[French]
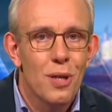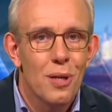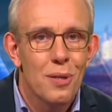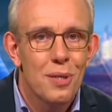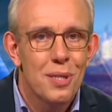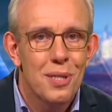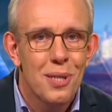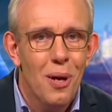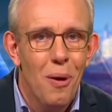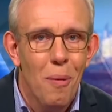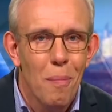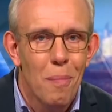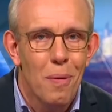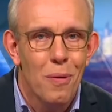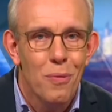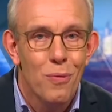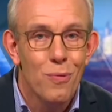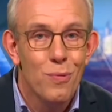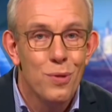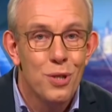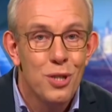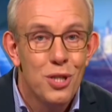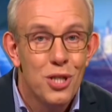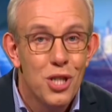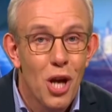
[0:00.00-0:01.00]
ensemble,
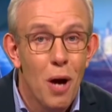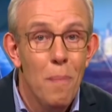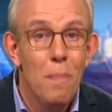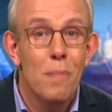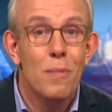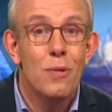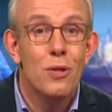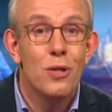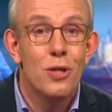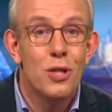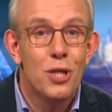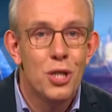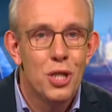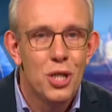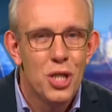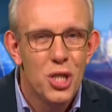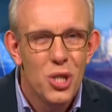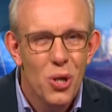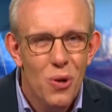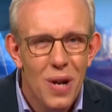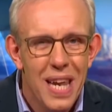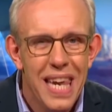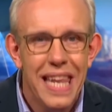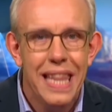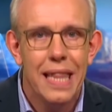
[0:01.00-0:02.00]
nous sommes
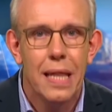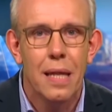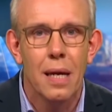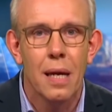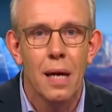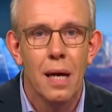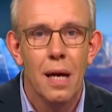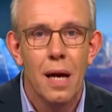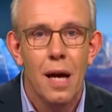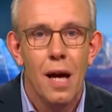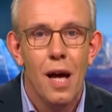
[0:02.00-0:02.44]
solides.